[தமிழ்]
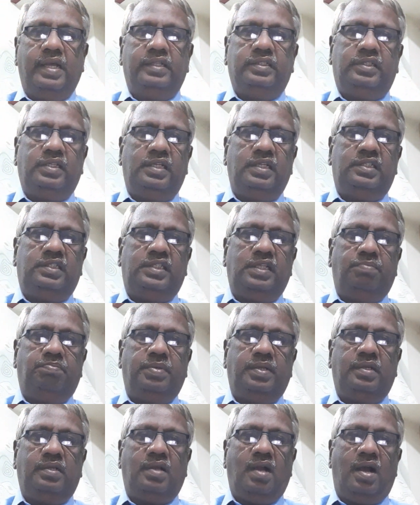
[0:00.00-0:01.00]

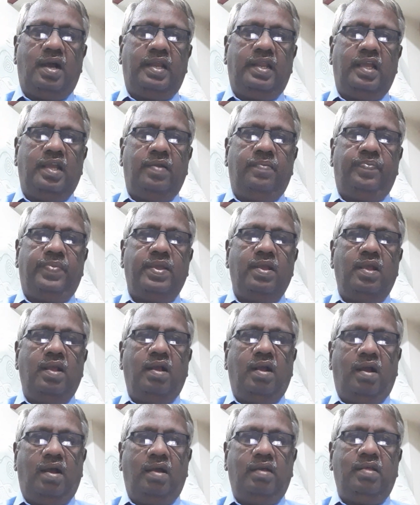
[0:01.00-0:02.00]
சிருஷ்டிப்பின் காரியம்
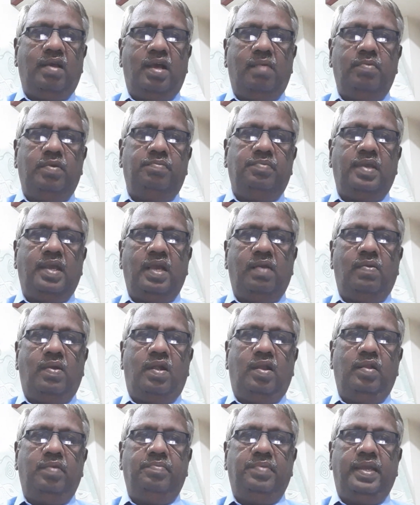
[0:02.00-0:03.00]
ஆதாமும்
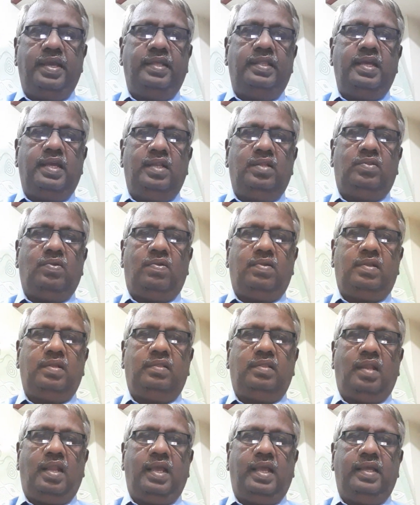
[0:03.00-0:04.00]
ஏவாளும் ஏதேன்
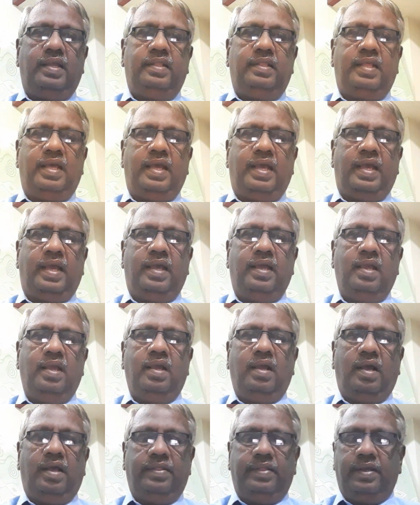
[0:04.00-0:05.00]
தோட்டத்தில் இருந்த
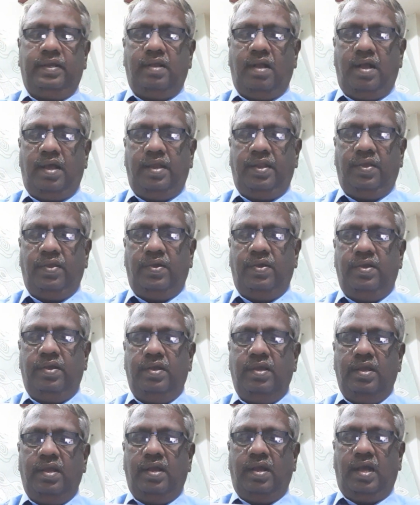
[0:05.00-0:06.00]
அந்த காரியம்
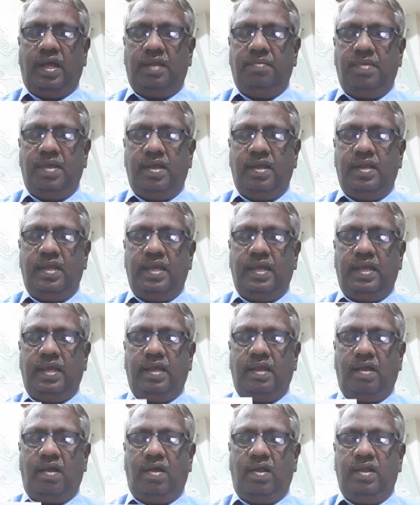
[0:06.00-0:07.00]
அருமையான
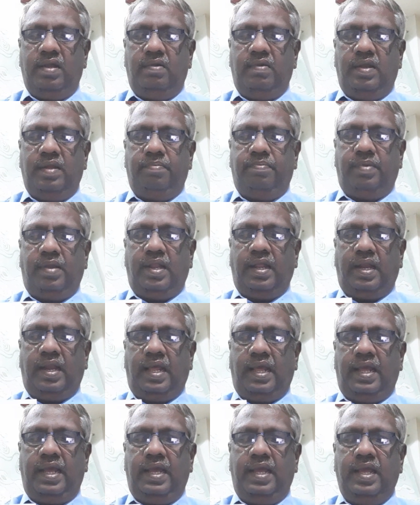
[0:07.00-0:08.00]
ஆண்டுடைய
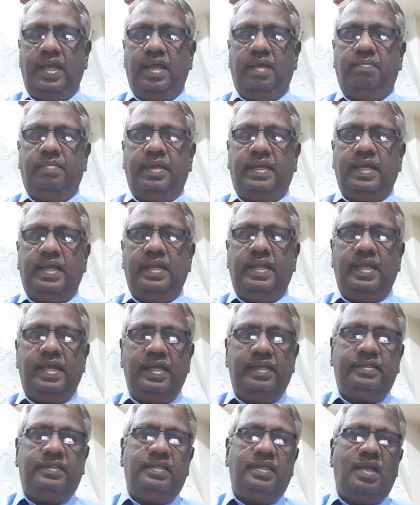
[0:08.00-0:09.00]
பிள்ளைகளை மிக
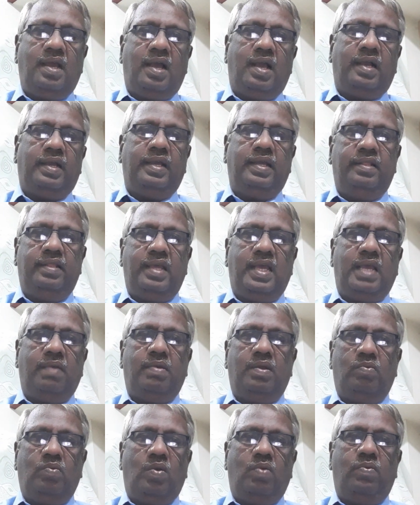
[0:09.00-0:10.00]
நேர்த்தியாக
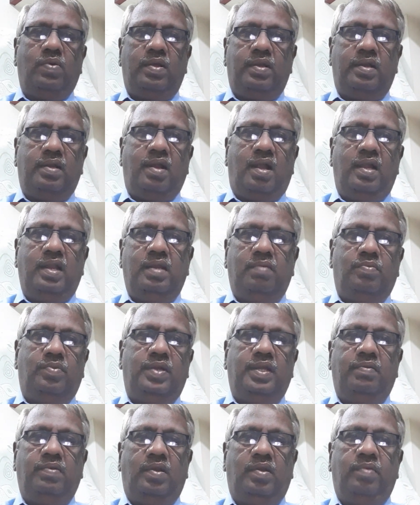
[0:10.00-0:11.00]
தேவன் ஒவ்வொரு நாளின்
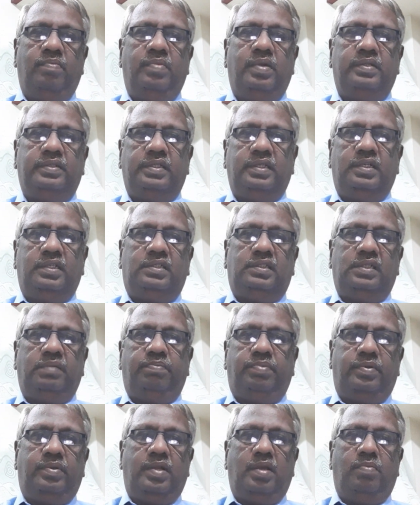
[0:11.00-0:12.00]
முடிவிலும்
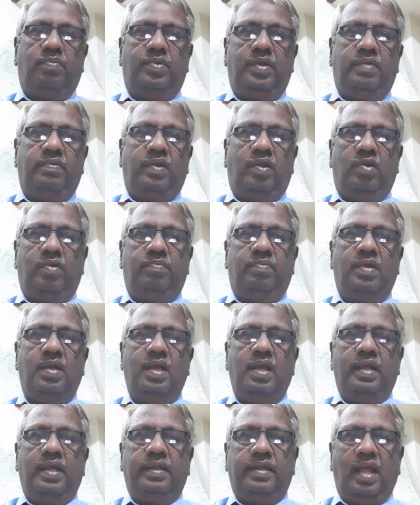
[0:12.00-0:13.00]
சிருஷ்டிப்பினுடைய முடிவிலும்
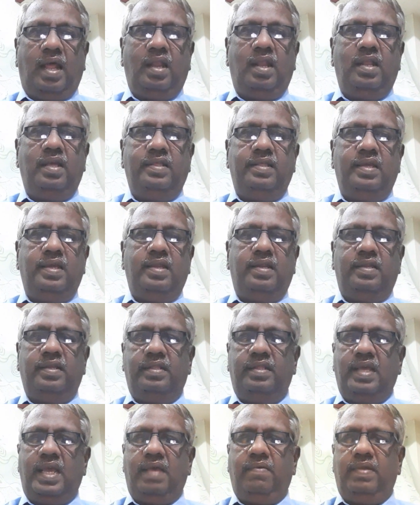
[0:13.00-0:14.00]
நல்லது என்று
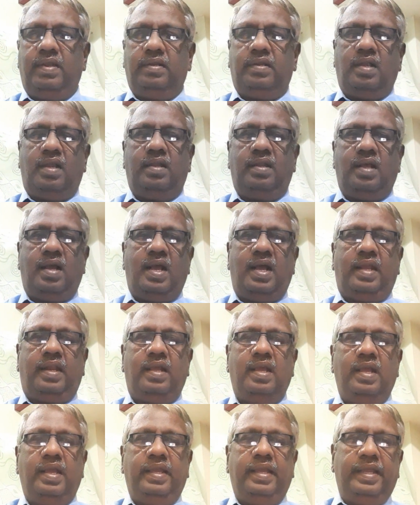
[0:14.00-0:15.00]
தேவன் கண்டார்
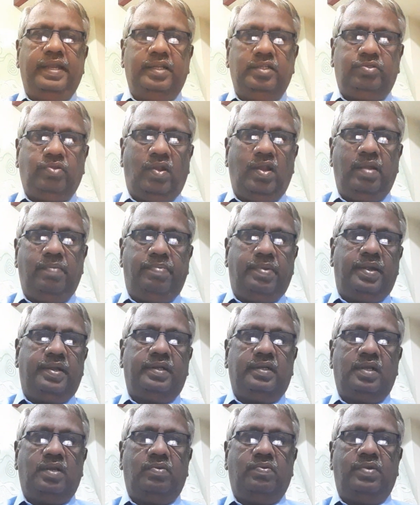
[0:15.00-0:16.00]
என்று
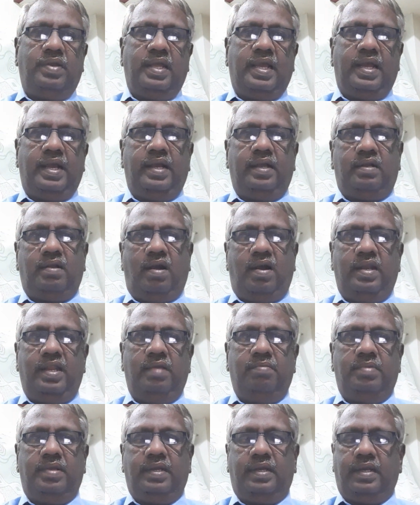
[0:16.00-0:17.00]
சொல்லப்பட்டிருக்கக்கூடிய
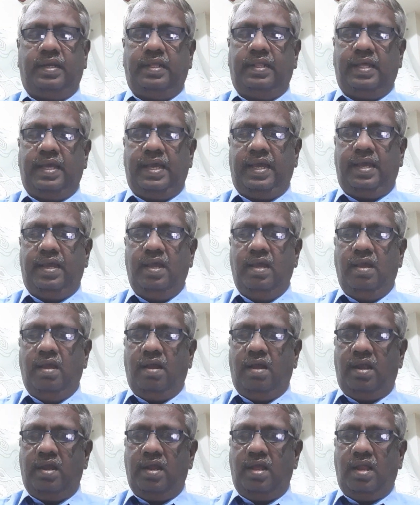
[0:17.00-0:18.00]
காரியம் இருக்கிறது
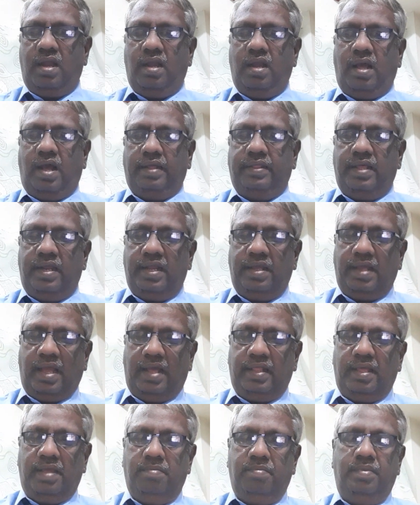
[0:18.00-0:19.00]
ஆனால் அதை
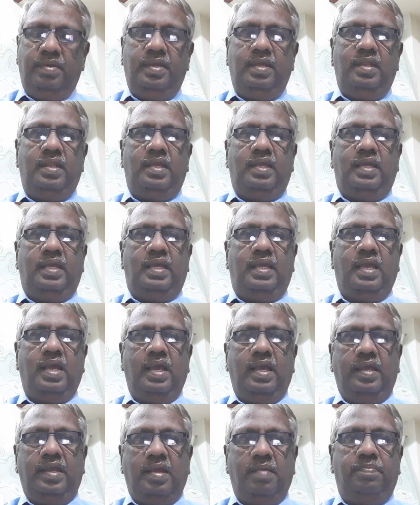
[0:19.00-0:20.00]
அதை மீறி
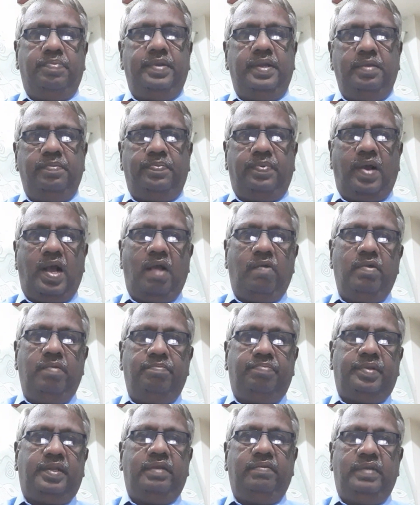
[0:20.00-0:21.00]
எப்படி
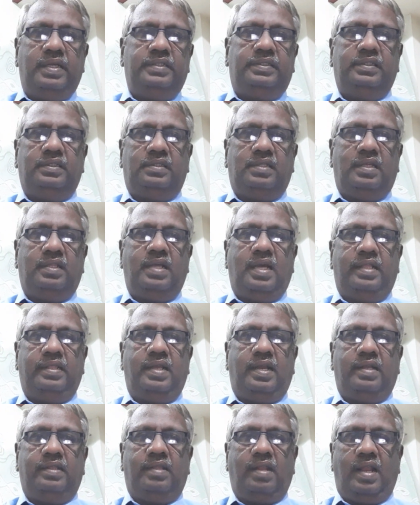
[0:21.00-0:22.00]
பாவம் பிரவேசித்தது அந்த
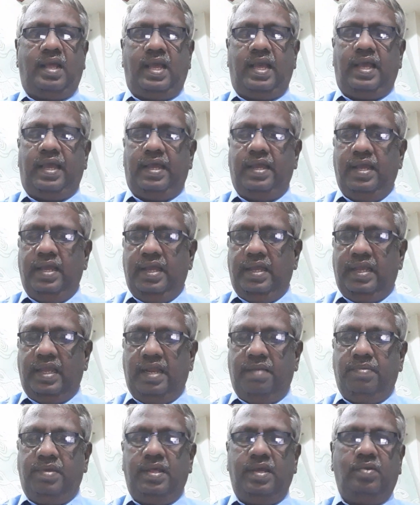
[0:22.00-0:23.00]
இடத்துல
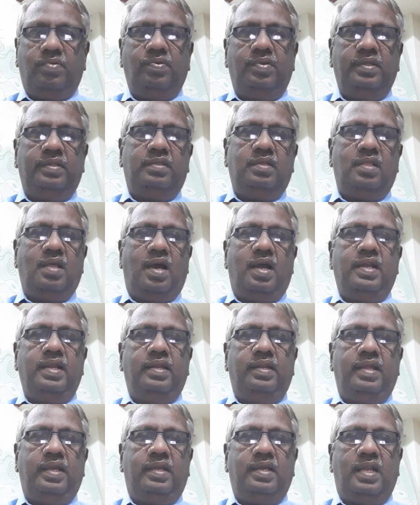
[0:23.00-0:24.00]
என்பதை குறித்து தான்
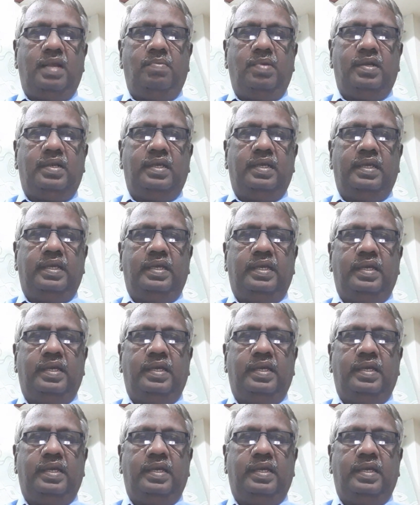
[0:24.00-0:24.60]
இன்றைக்கு நமக்கு